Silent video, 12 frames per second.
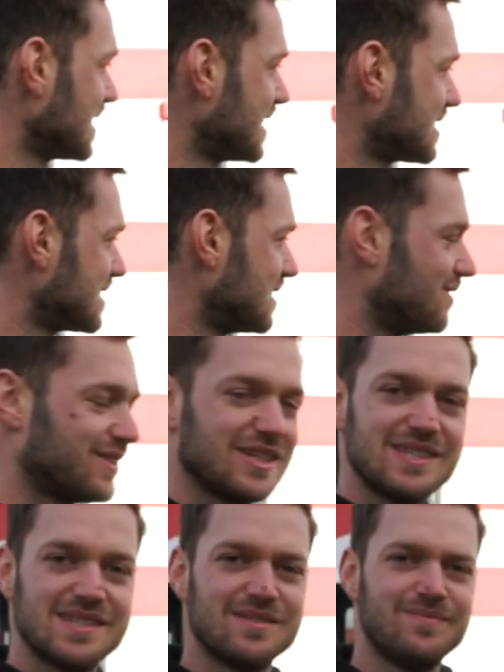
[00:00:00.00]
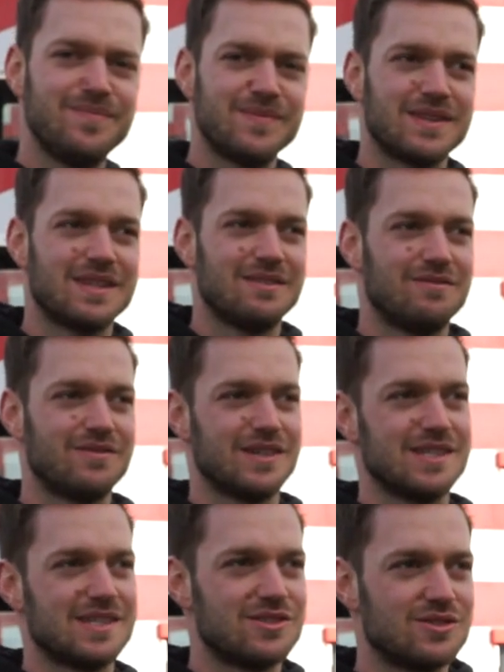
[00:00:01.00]
als erstes die Fräse,
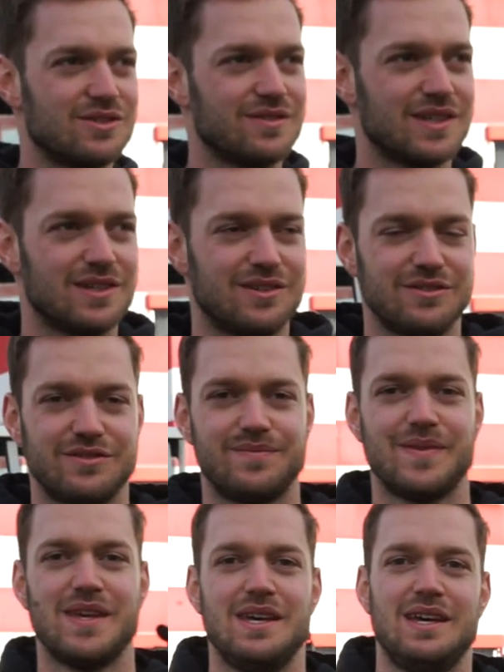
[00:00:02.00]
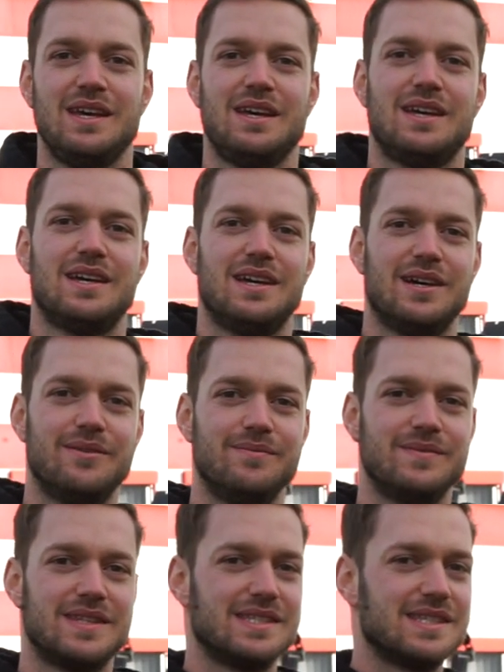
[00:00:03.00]
fräse da ein Stück weit auf.
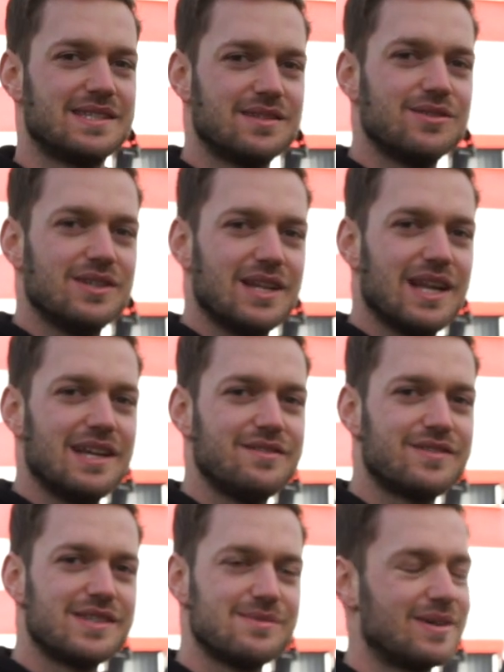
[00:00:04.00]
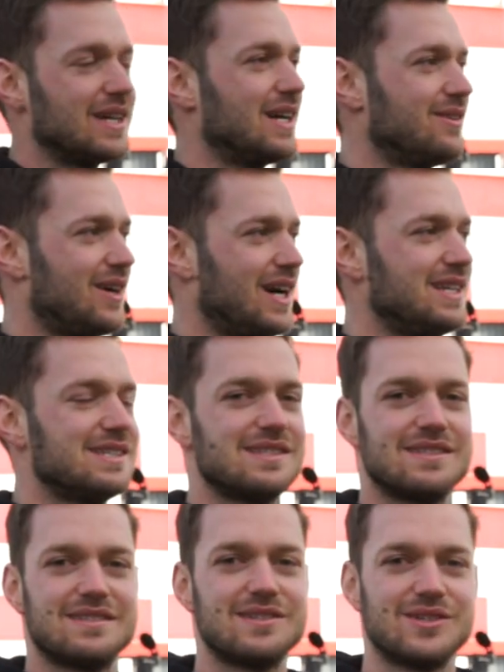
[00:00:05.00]
Ähm, das ist jetzt natürlich eine kleine Fräse. Man kann auch
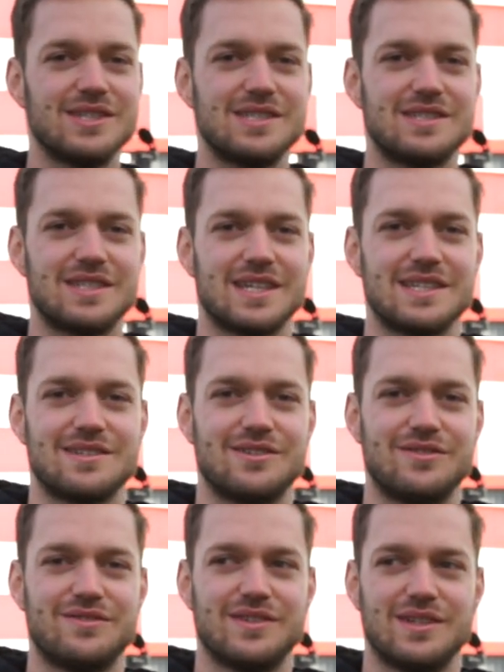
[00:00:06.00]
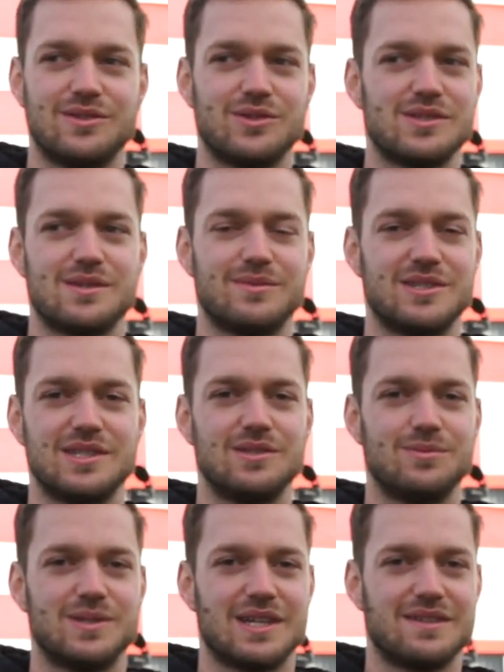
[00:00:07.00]
alles theoretisch direkt auf äh, größere Maschinen
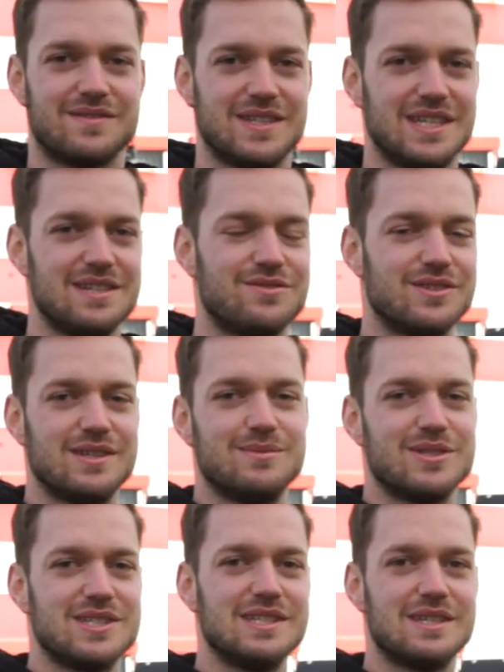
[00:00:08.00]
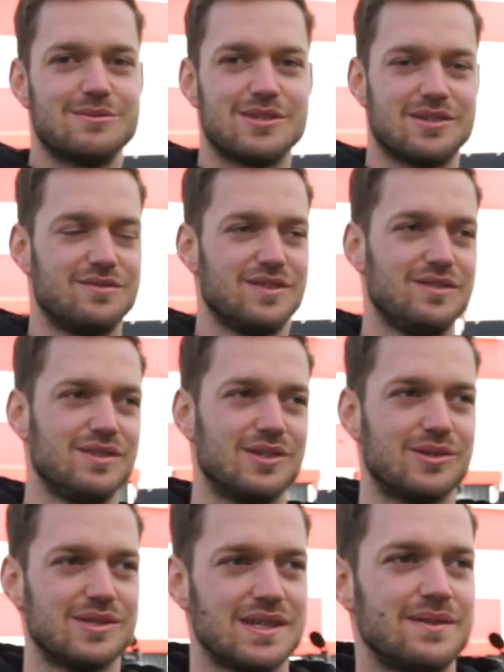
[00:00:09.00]
übertragen, weil jede von den Maschinen gibt es auch viel, viel
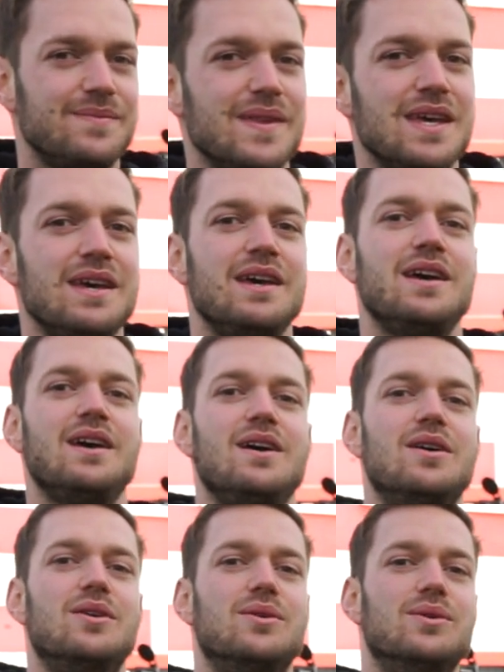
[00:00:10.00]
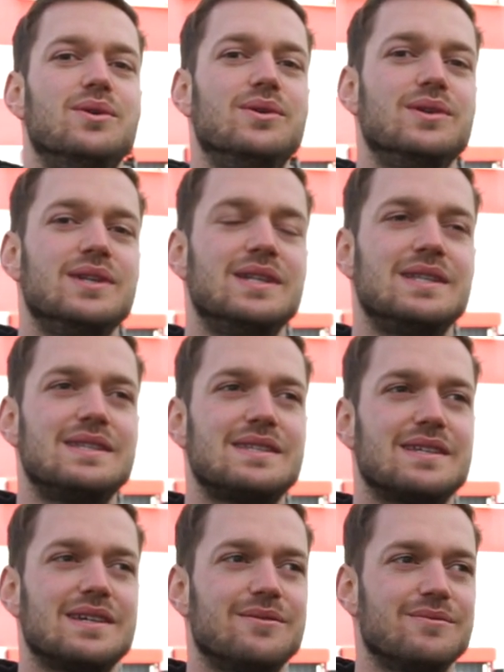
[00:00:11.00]
größer. Und
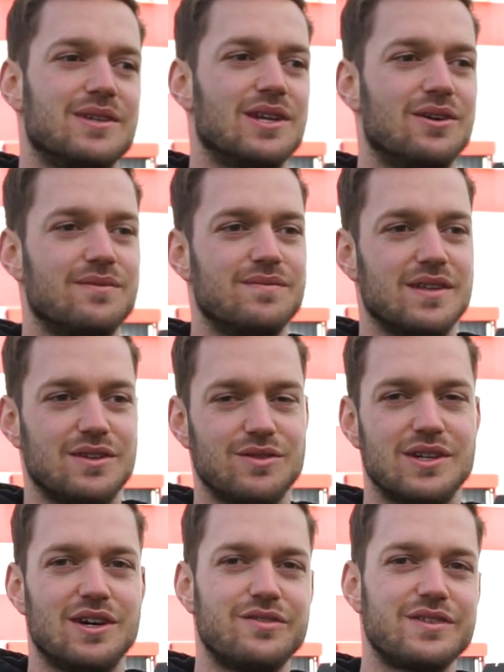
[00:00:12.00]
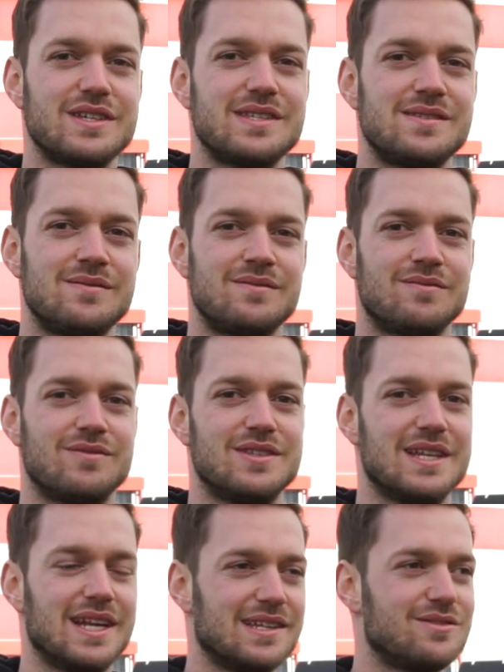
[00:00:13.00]
ähm, genau, ich würde auffräsen, würde
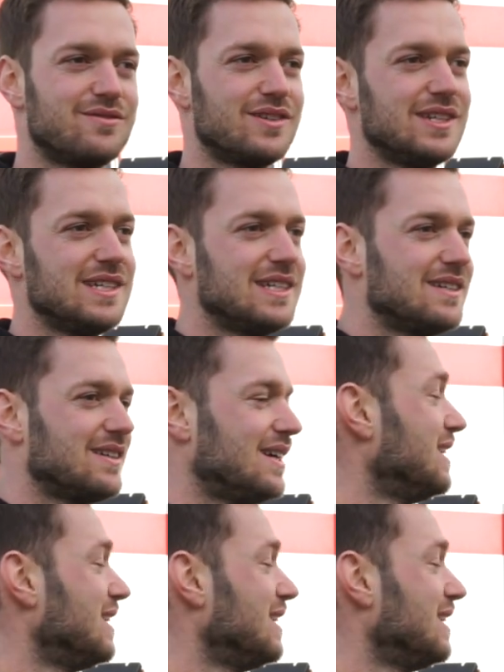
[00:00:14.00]
die Leitung verlegen,